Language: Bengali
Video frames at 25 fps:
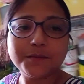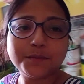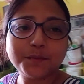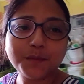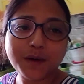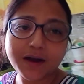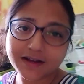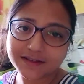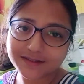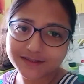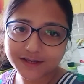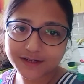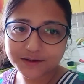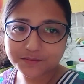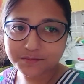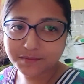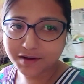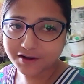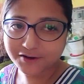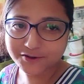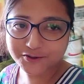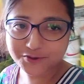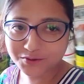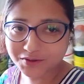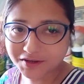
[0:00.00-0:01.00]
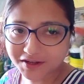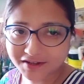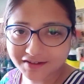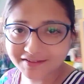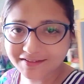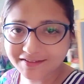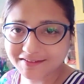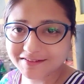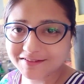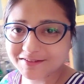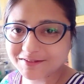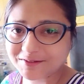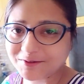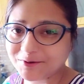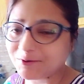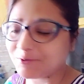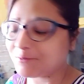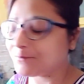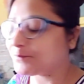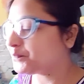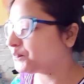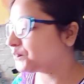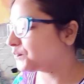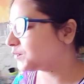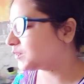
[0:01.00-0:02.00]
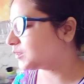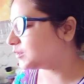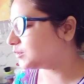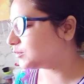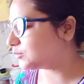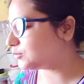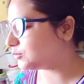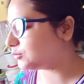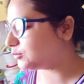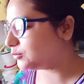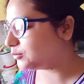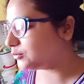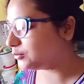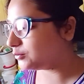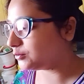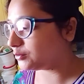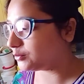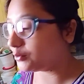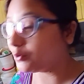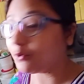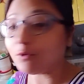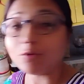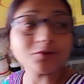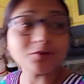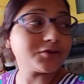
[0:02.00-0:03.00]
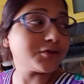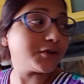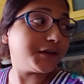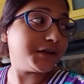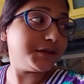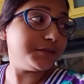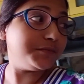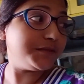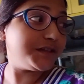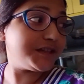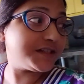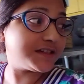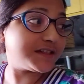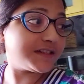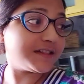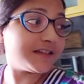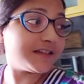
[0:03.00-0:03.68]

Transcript: মাছ আর মাংসটা আনার ছিল তো ও সরি মিষ্টি